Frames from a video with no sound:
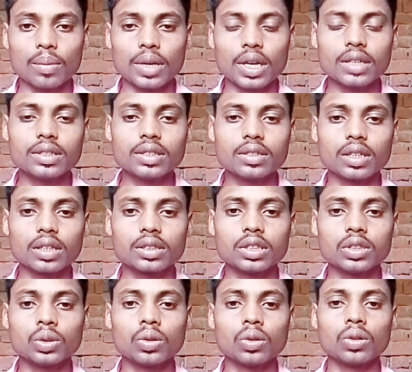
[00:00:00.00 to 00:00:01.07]
हमें ऐसी
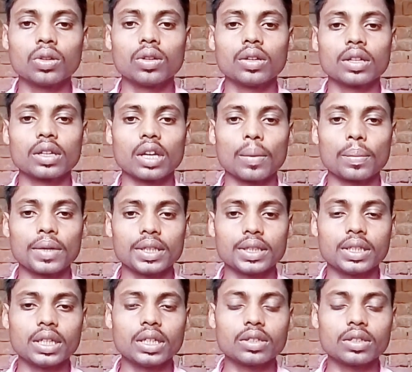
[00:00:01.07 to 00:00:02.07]
शक्ति दो कि अपने